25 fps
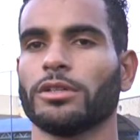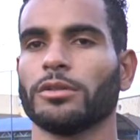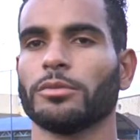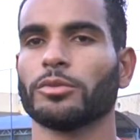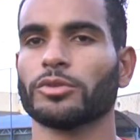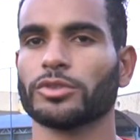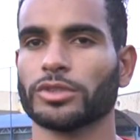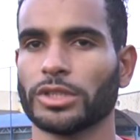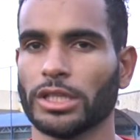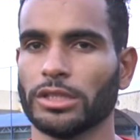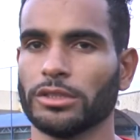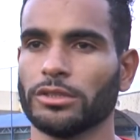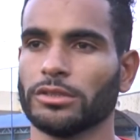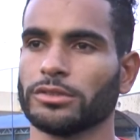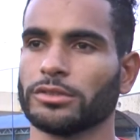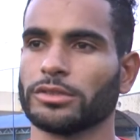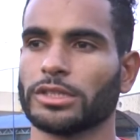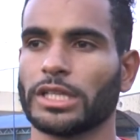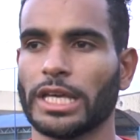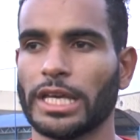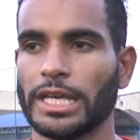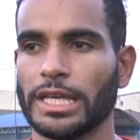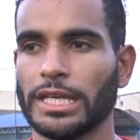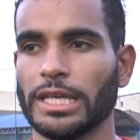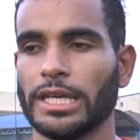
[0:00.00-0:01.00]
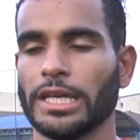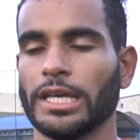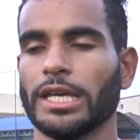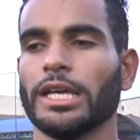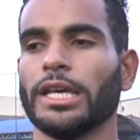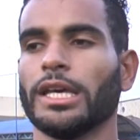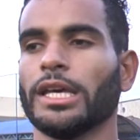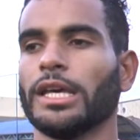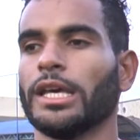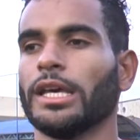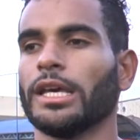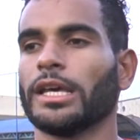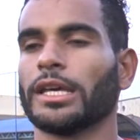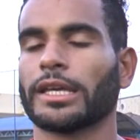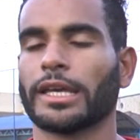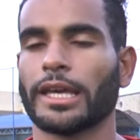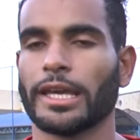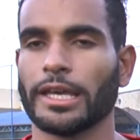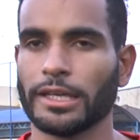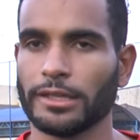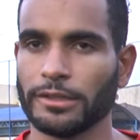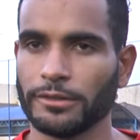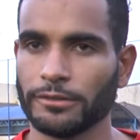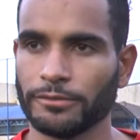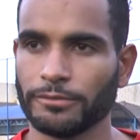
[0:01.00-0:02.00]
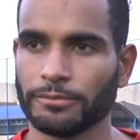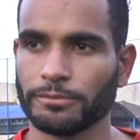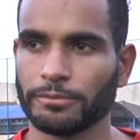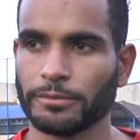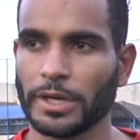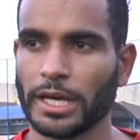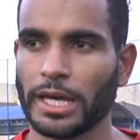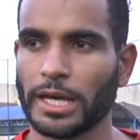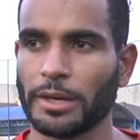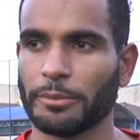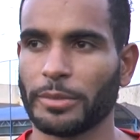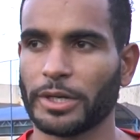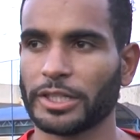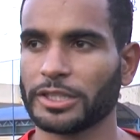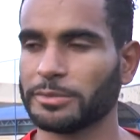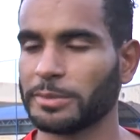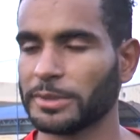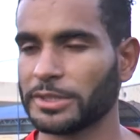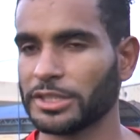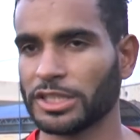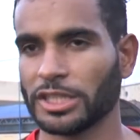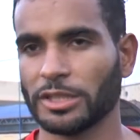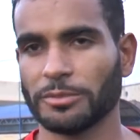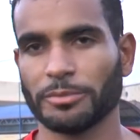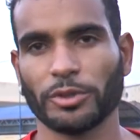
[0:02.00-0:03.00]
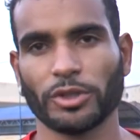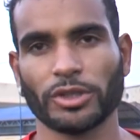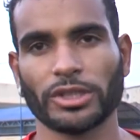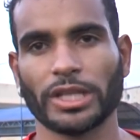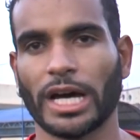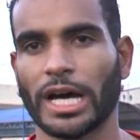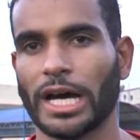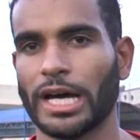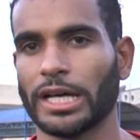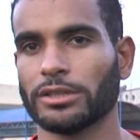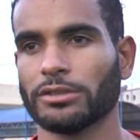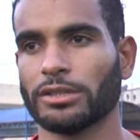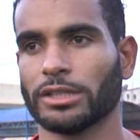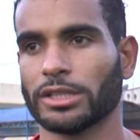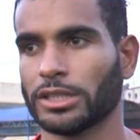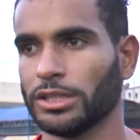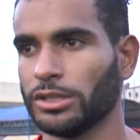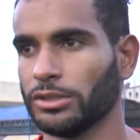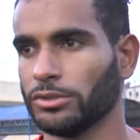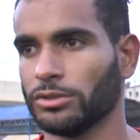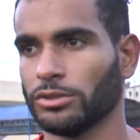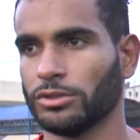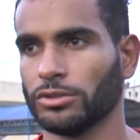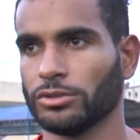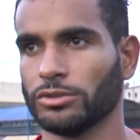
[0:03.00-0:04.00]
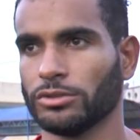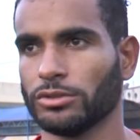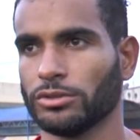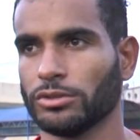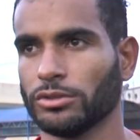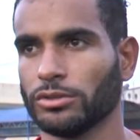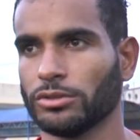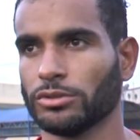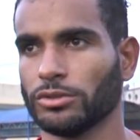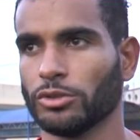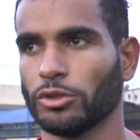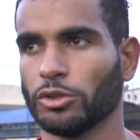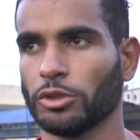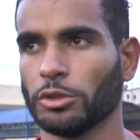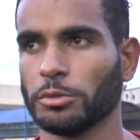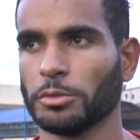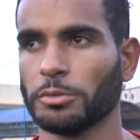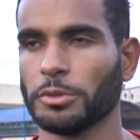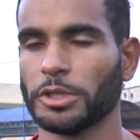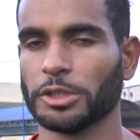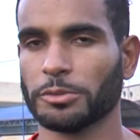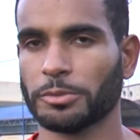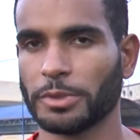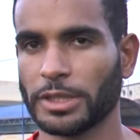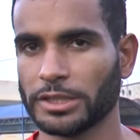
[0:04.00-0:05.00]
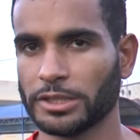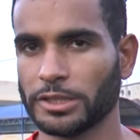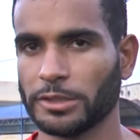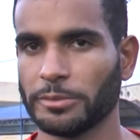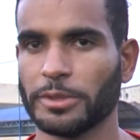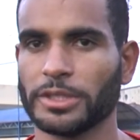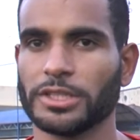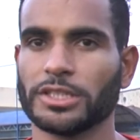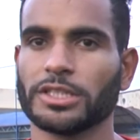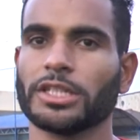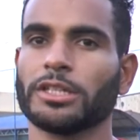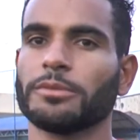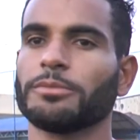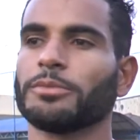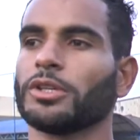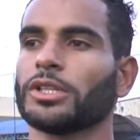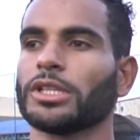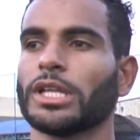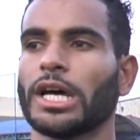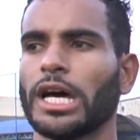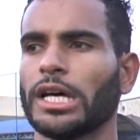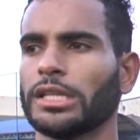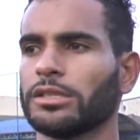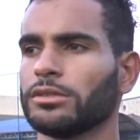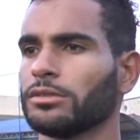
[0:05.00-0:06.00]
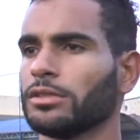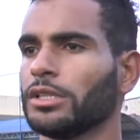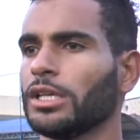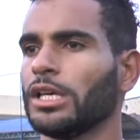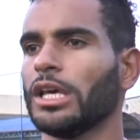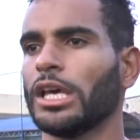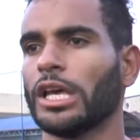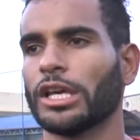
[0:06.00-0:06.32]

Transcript: os alunos. Quem quem é, participa de campeonato, aqui no, no, no, clube mesmo participa de campeonato,